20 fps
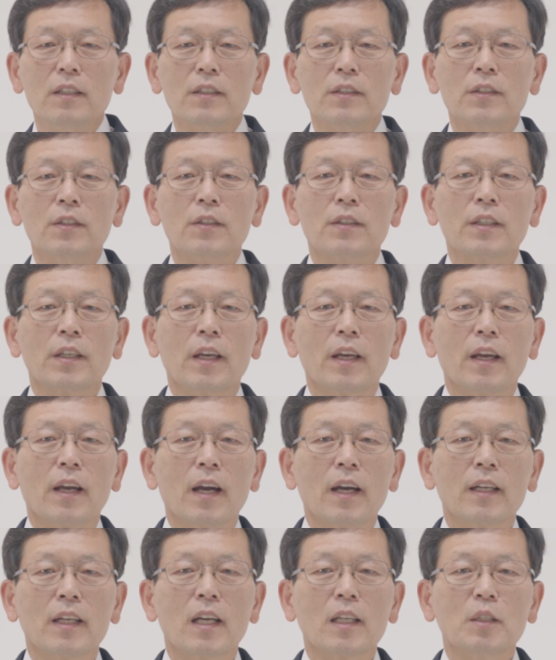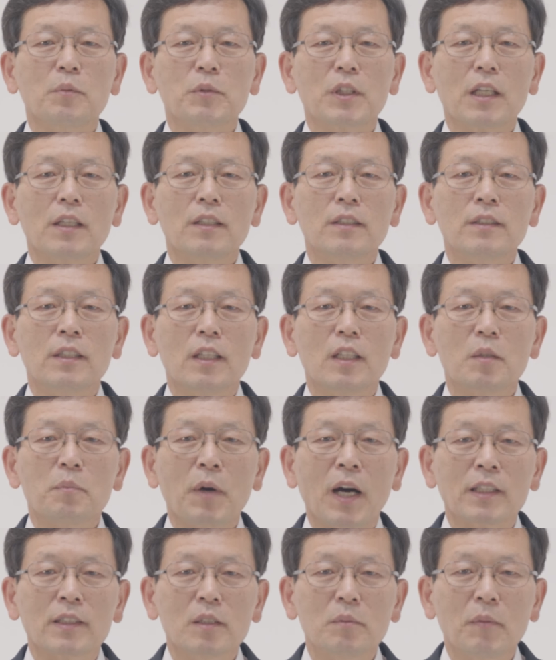이렇게 하나님께 은혜를
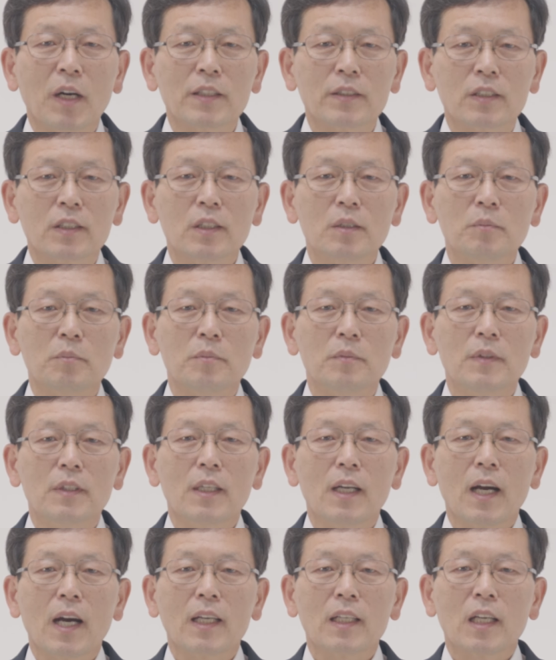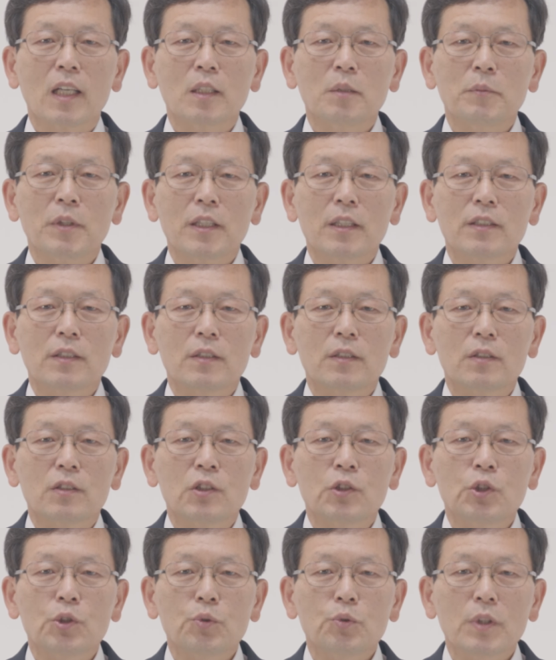받을 만큼 하나님의
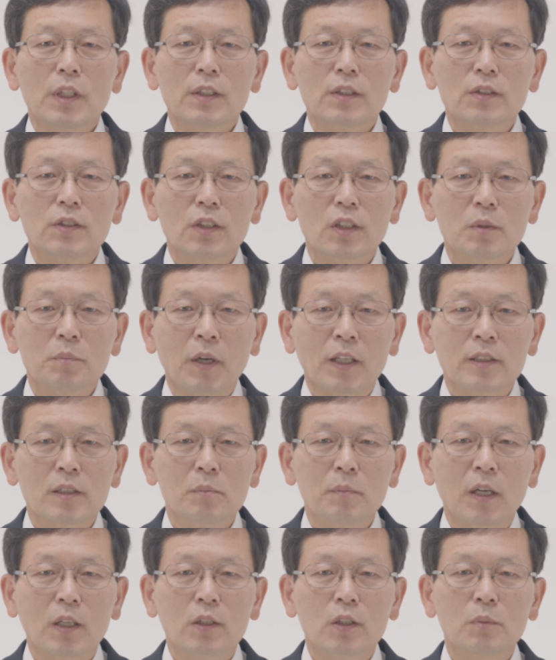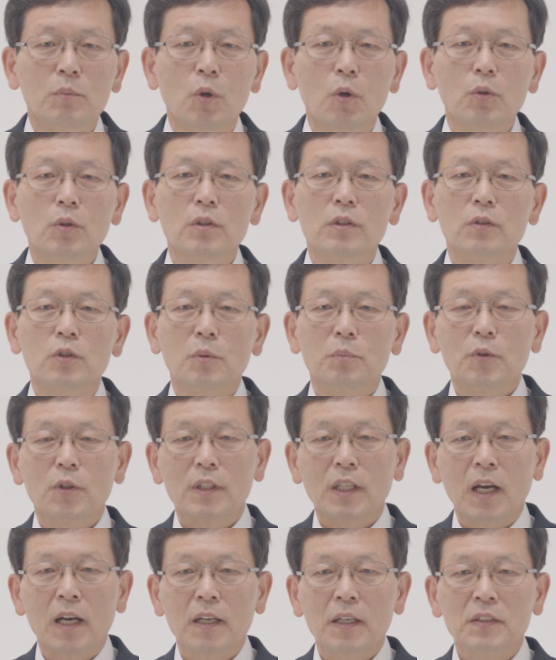치유의 능력을 받을 만큼 혹은 좀
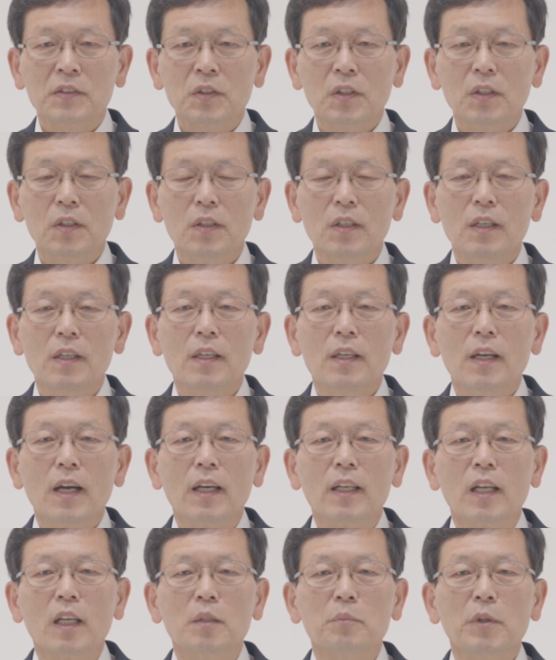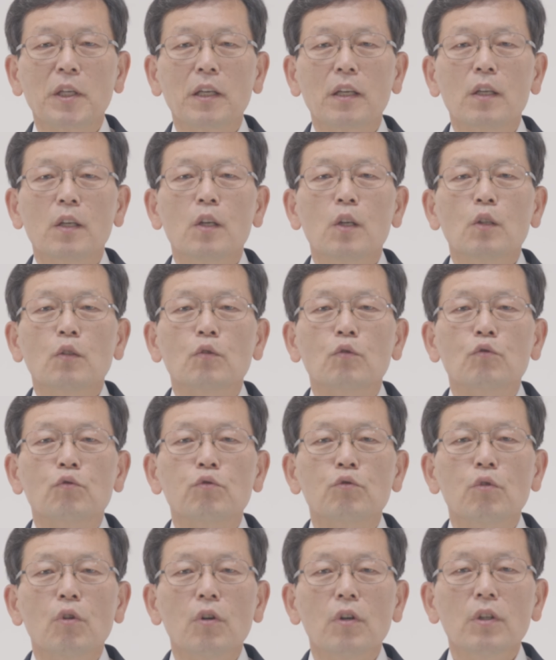더 나아가서 하나님의
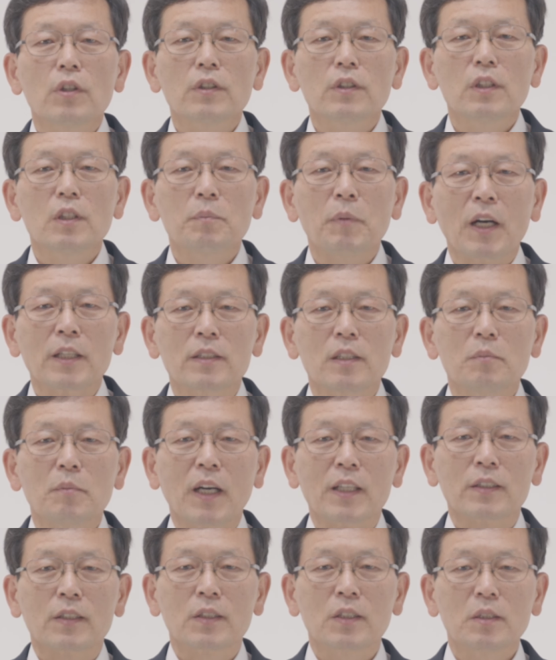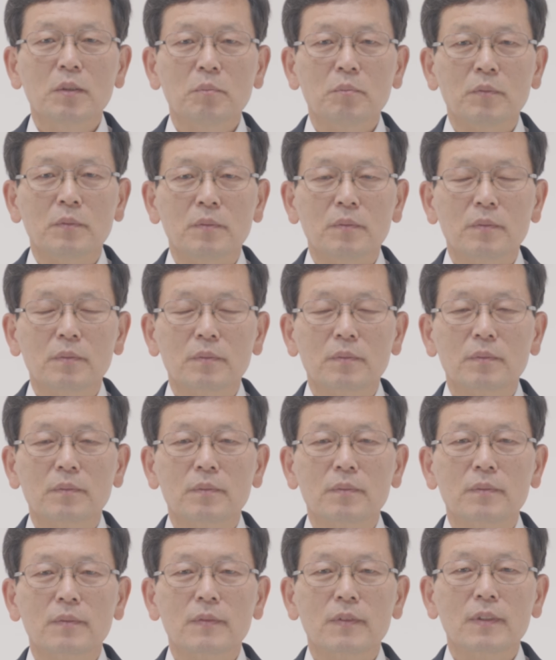구원을 받을 만큼
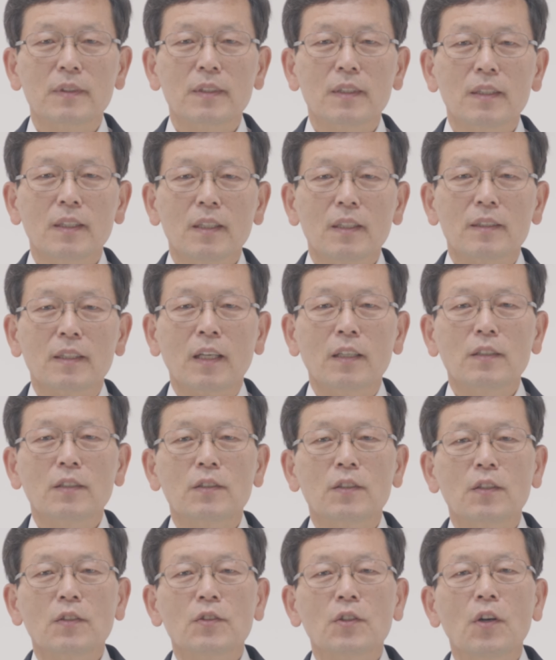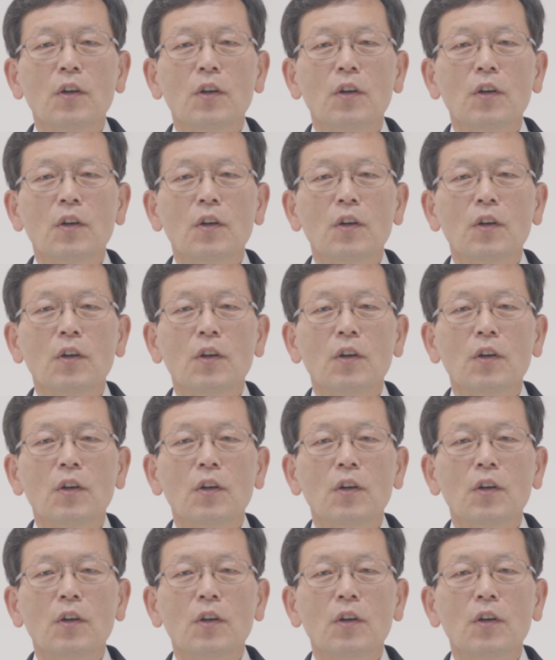나는 그런